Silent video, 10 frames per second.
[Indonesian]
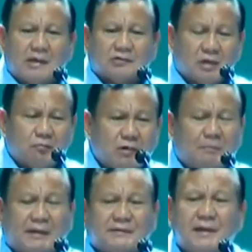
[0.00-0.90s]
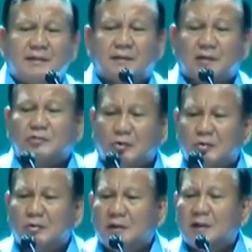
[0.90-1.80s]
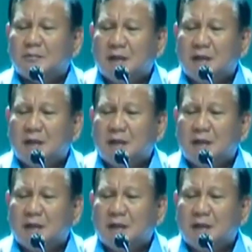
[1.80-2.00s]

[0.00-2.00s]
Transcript: baik semua presiden kita turun dengan